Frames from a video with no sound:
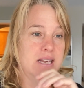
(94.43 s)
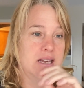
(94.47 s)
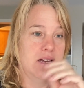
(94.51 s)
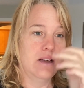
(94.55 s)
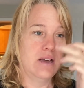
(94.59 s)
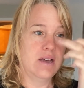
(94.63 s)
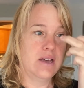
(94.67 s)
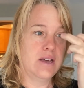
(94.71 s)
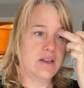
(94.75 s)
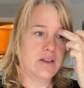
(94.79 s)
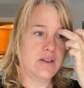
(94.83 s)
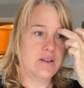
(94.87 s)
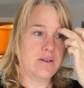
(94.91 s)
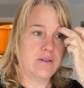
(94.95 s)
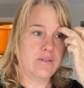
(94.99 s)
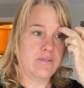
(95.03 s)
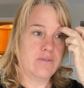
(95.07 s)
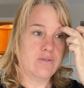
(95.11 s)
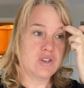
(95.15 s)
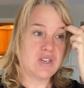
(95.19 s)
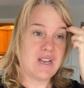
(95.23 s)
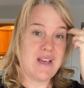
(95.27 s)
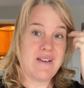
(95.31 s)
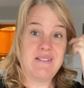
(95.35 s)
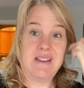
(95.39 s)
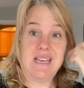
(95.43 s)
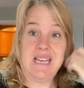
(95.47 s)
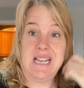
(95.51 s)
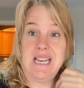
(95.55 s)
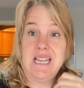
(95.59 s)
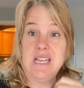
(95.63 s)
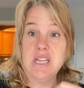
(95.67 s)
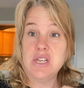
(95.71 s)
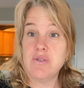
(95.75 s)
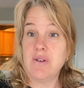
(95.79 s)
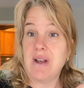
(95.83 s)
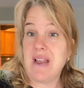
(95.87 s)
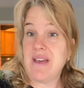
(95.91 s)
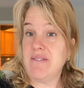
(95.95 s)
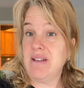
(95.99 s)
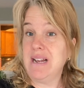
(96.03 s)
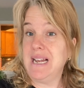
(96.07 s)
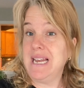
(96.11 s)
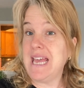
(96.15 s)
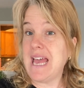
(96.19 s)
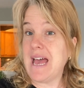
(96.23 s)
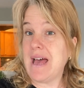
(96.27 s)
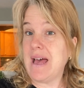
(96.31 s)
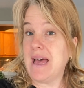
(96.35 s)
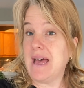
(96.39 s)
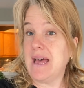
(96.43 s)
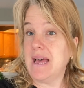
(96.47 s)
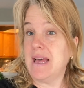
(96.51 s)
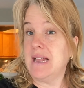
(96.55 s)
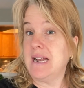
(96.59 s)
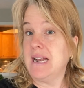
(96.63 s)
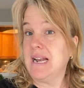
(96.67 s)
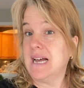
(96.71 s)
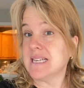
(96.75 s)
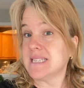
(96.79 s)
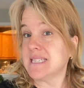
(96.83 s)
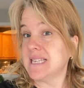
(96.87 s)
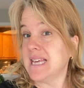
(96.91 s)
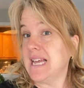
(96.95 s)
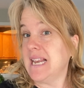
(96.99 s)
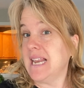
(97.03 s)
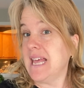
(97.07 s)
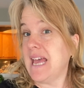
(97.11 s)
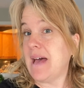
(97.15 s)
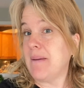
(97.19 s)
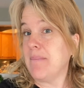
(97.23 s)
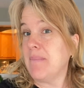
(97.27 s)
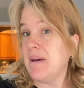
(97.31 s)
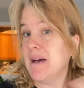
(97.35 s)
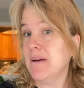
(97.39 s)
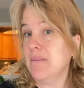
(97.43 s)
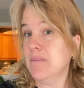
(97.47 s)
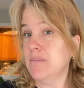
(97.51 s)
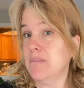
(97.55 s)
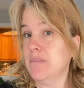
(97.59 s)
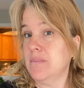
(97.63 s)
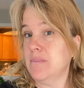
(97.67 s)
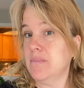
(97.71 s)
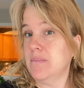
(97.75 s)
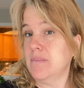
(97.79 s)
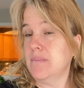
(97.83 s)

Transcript: Euh, faut que je lave les lits, je vais laver l'ancien lit, à Pam.